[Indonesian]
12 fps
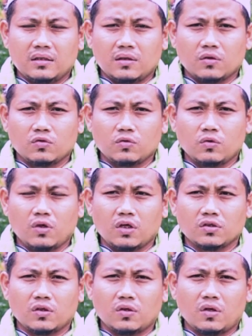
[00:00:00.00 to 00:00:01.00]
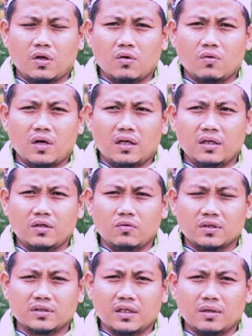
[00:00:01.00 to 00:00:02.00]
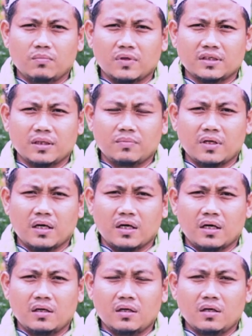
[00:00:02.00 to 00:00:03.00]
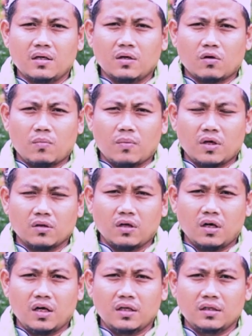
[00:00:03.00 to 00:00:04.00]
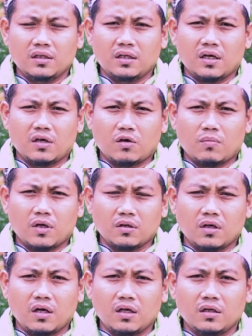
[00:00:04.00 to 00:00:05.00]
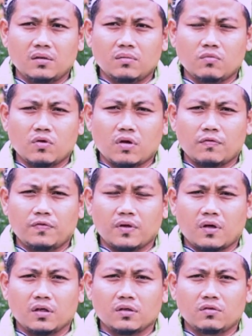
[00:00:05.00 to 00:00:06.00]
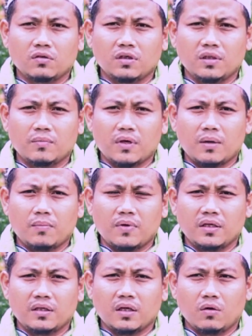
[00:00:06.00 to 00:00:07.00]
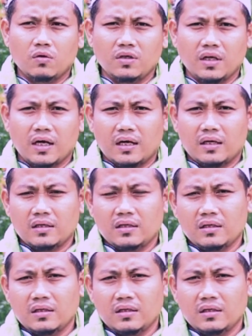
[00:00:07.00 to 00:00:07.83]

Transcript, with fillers: Rasulullah sallallahu alaihi wasallam bersabda, "Ramadan ila Ramadan mukaffiratun lima bainahunna."